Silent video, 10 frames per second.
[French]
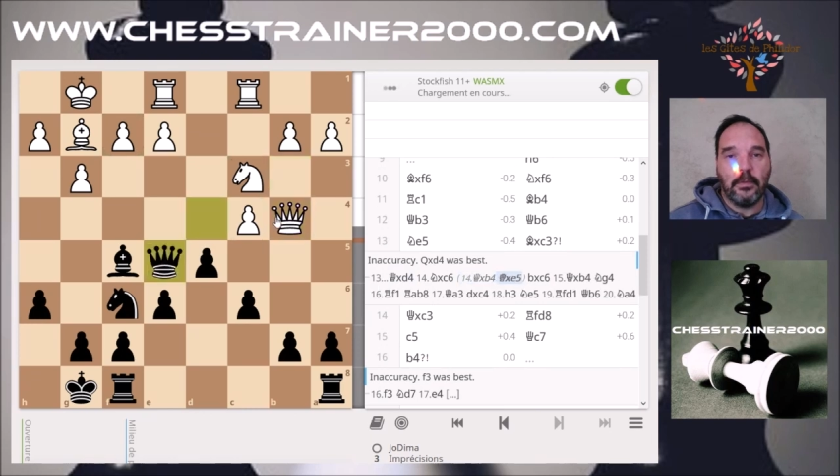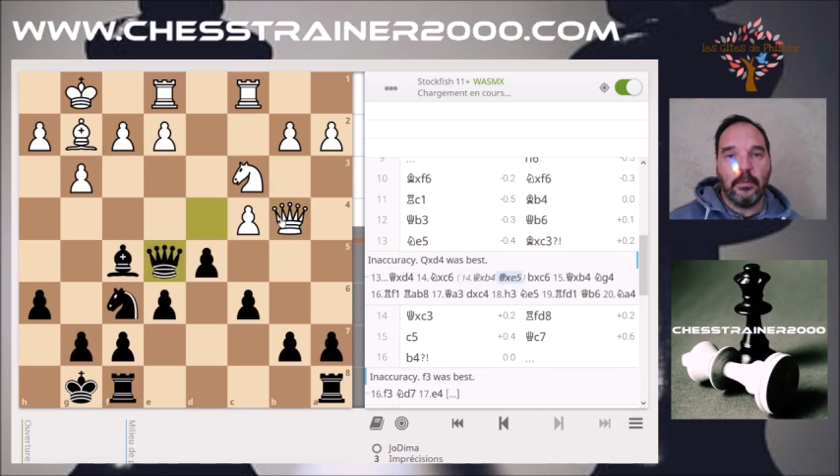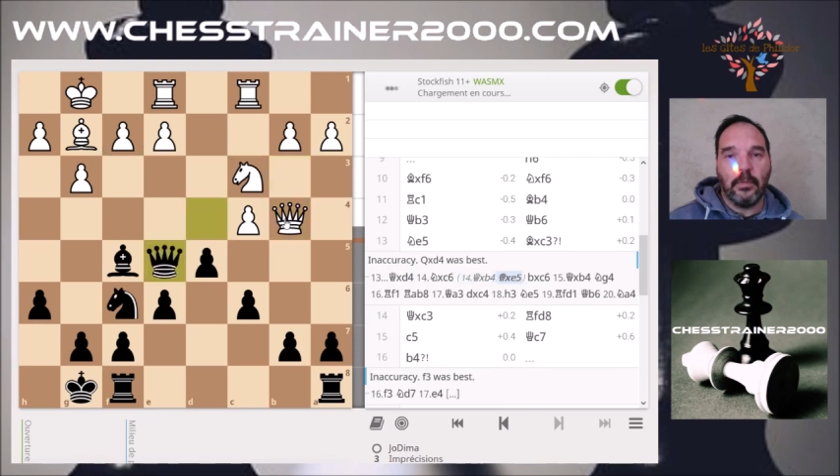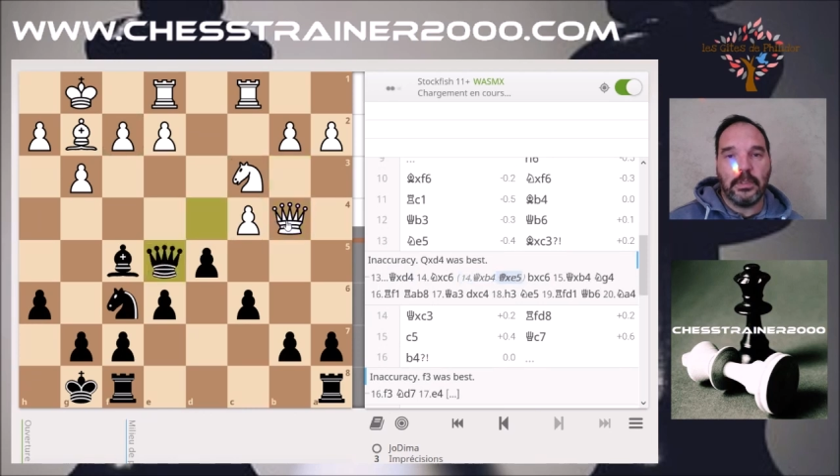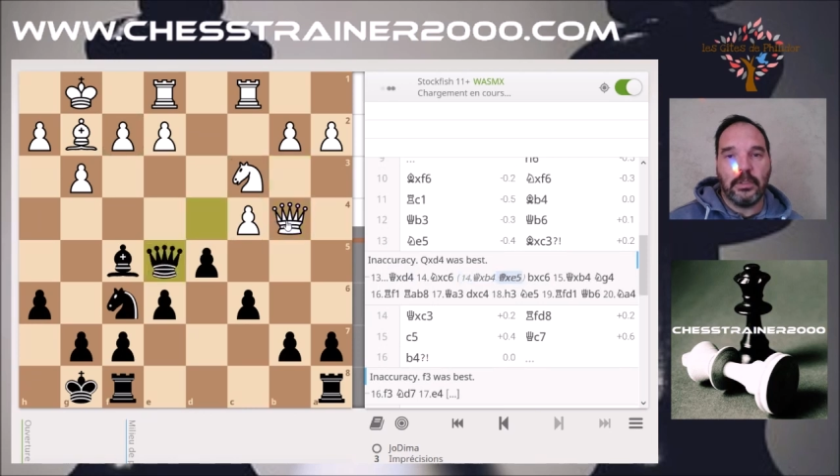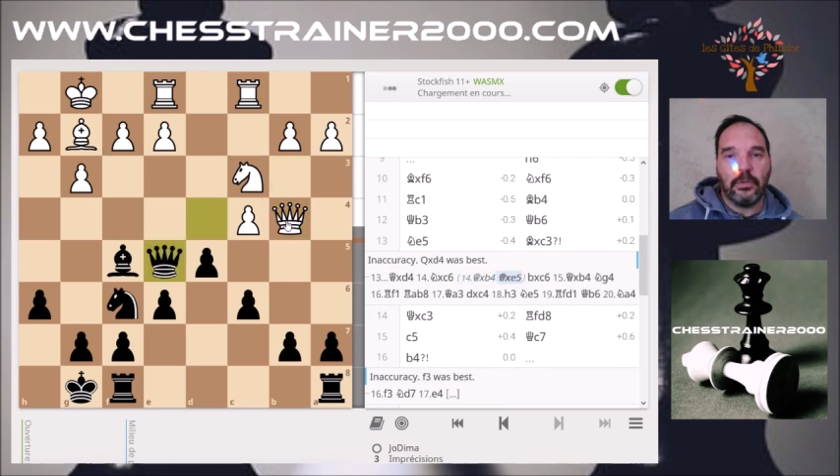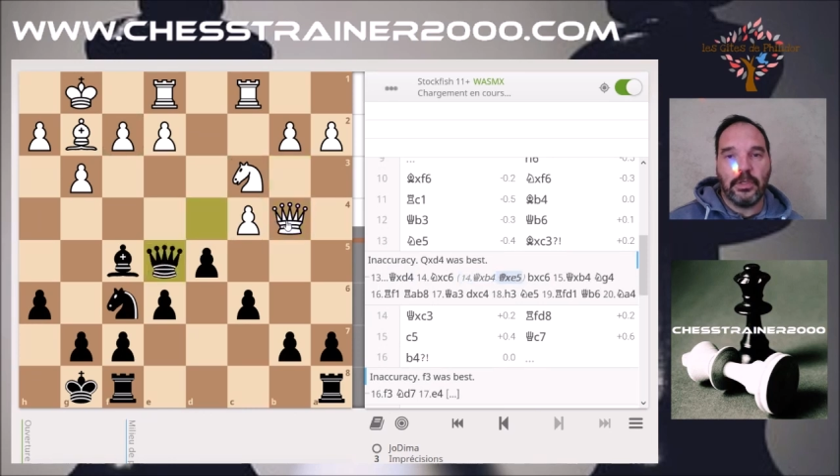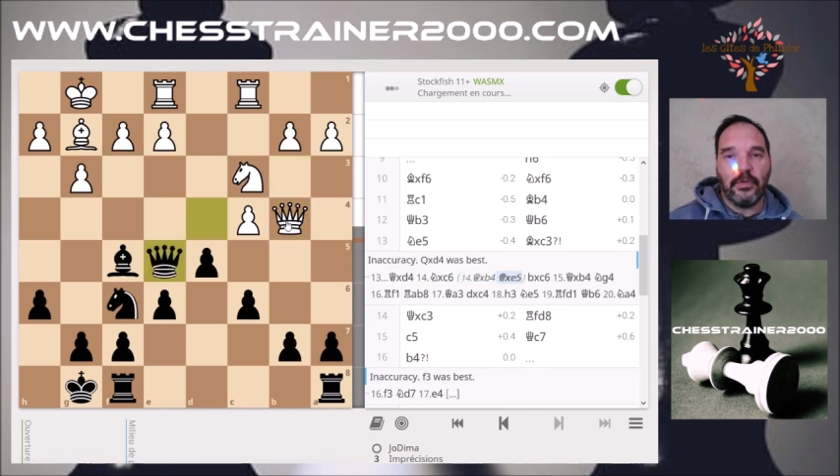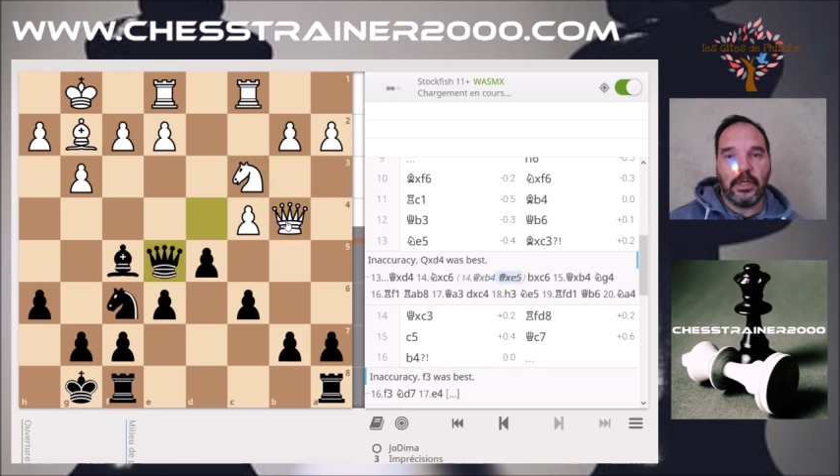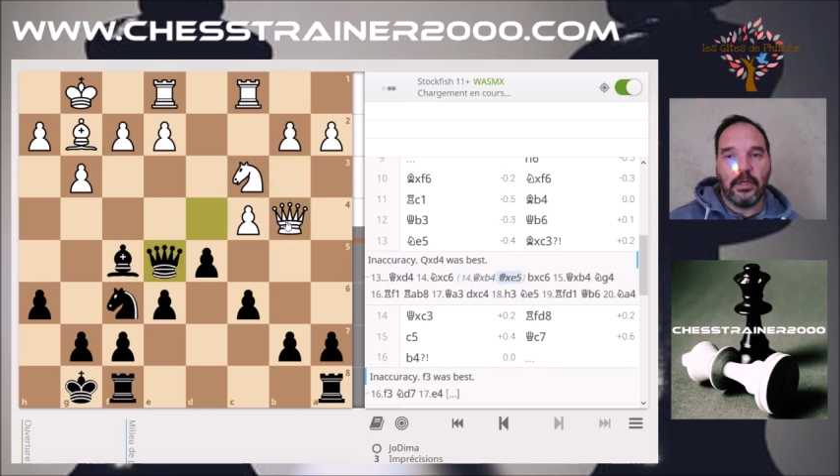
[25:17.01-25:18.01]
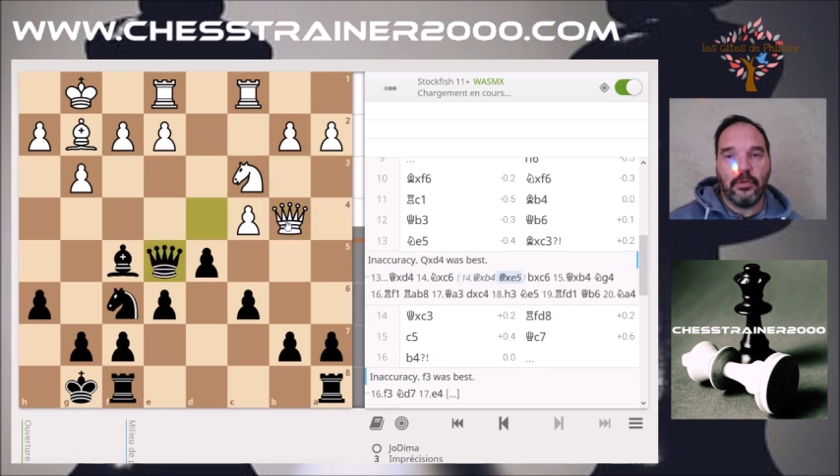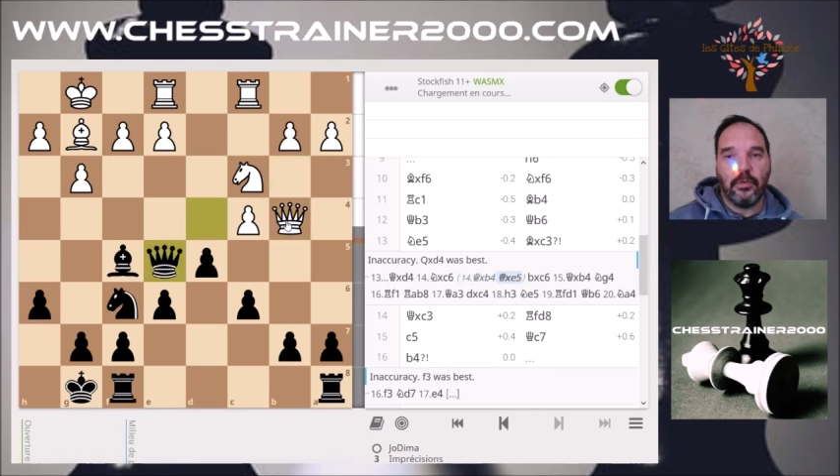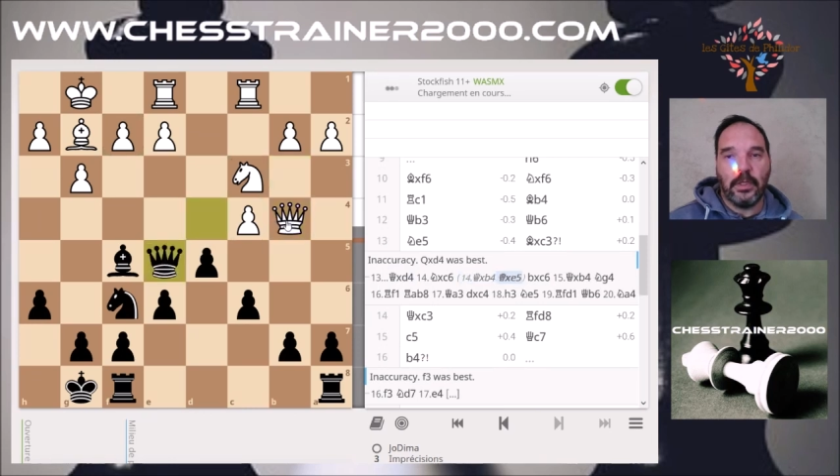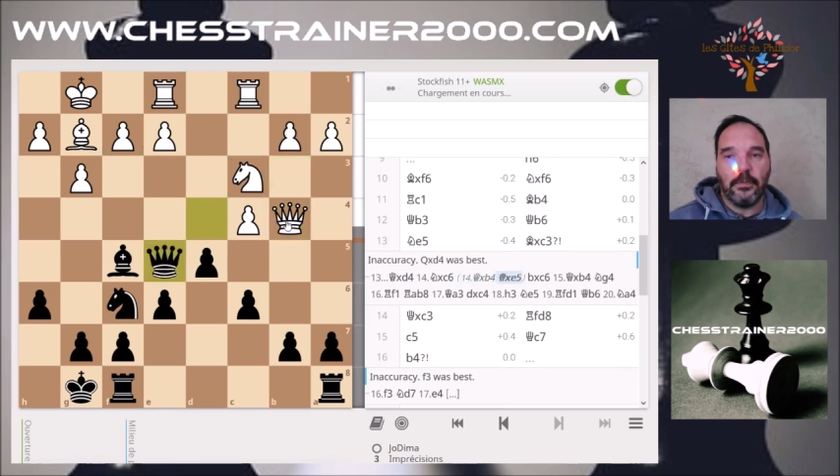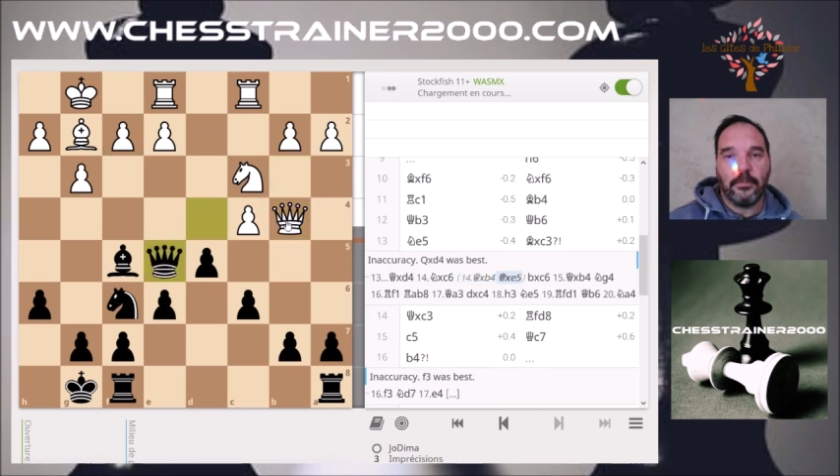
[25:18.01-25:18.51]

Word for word: moi c'est ce que j'avais calculé